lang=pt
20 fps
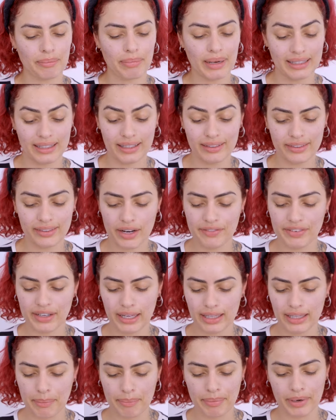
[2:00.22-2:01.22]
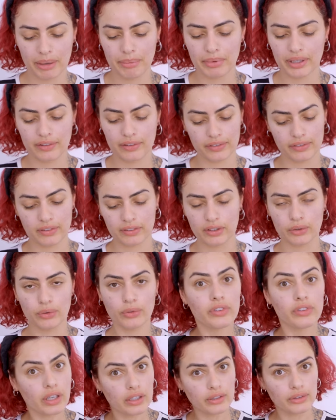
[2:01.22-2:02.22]
para que serve cada primer que vocês estão
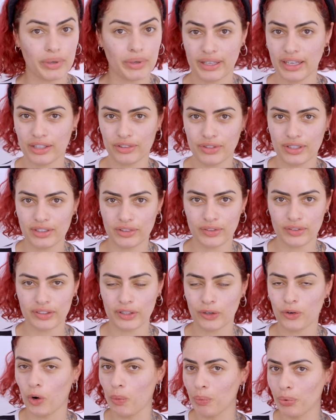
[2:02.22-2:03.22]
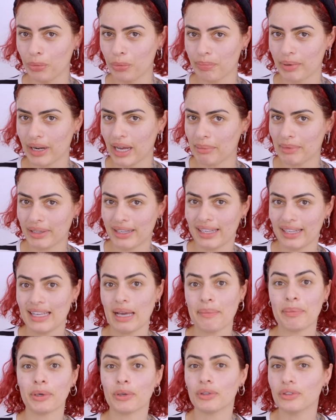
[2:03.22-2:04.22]
usando, porque às vezes você compra um primer que ele é
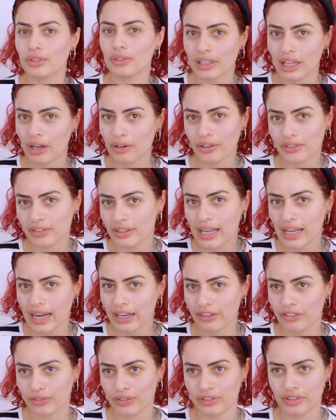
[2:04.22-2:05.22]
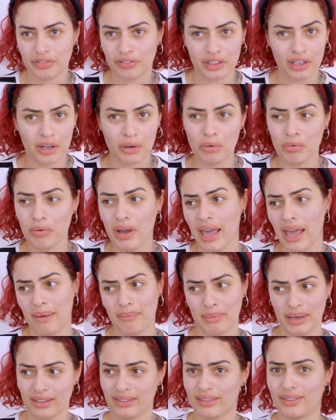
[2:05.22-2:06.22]
para controlar a oleosidade, você fica, ué,
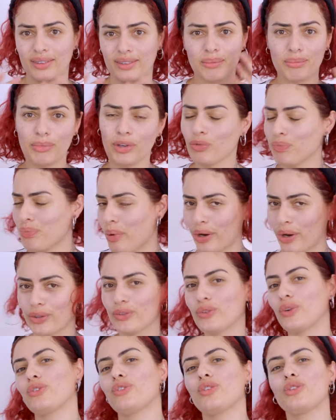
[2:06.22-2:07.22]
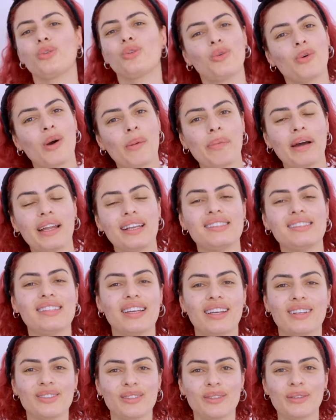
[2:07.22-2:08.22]
mas meus poros continuam
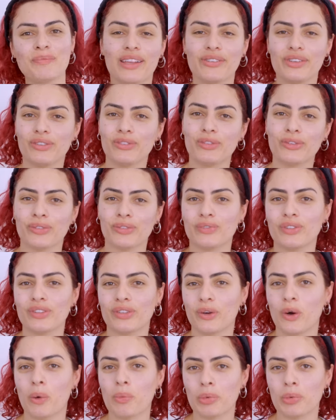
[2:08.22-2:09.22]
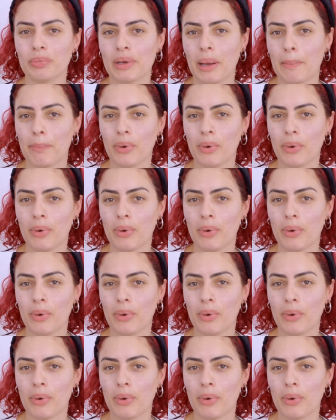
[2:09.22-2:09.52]
aparecendo. Às vezes você compra um para